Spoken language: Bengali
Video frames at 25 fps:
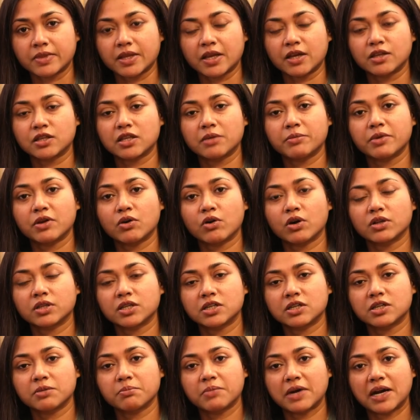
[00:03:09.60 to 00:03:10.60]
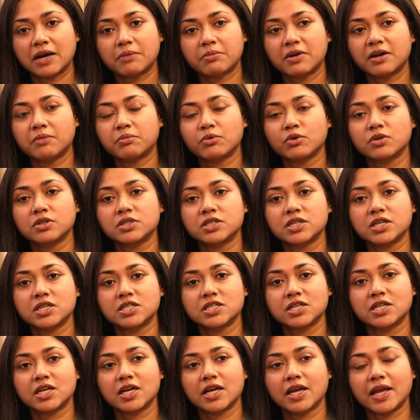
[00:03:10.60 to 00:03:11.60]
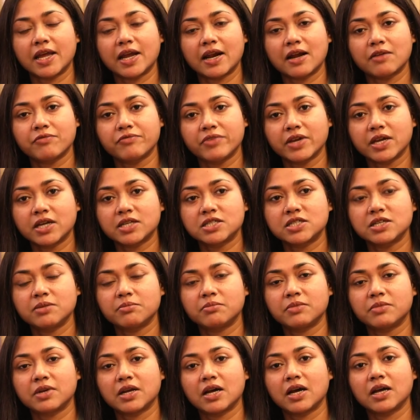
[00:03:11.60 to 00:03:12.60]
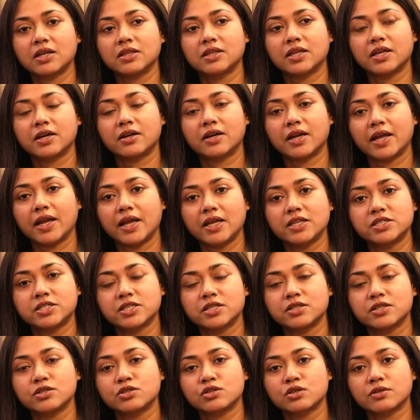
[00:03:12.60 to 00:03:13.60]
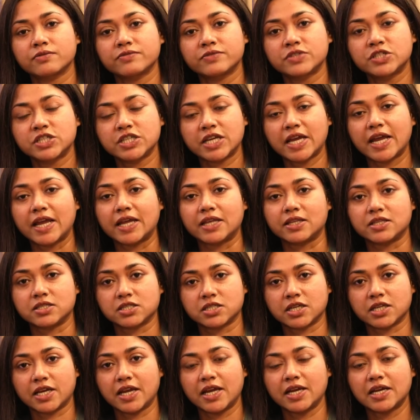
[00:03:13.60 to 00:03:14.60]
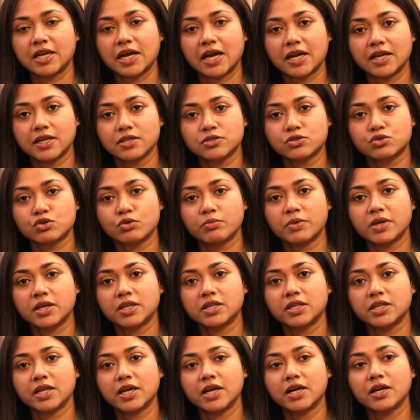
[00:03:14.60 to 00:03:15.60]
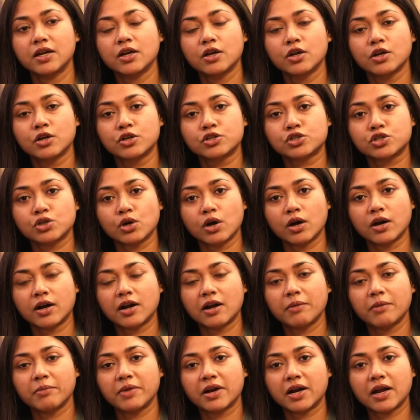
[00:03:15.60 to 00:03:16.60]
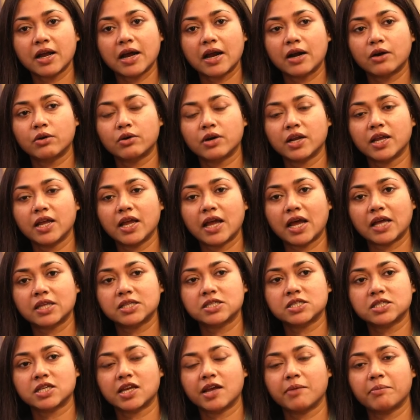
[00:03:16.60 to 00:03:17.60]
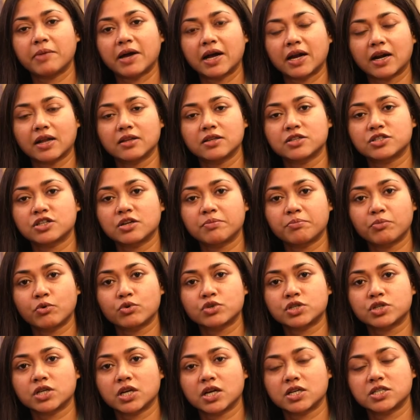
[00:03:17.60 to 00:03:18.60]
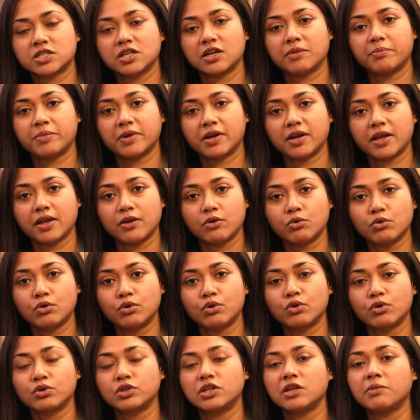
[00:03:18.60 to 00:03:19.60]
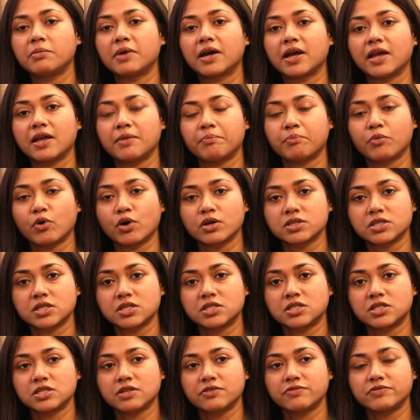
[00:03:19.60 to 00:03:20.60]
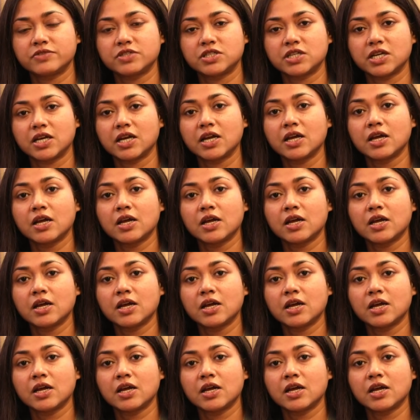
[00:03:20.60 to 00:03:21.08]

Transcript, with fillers: কিন্তু আমি কথাটা বারবার বলছি যে এরা ভিকটিম না দেয়ার এজেন্টস অফ চেঞ্জ এই নারী শ্রমিকদের সংগ্রামের কারণেই আজকে বাংলাদেশের পোশাক শিল্পের এই উন্নতি বা এই পজিটিভ যে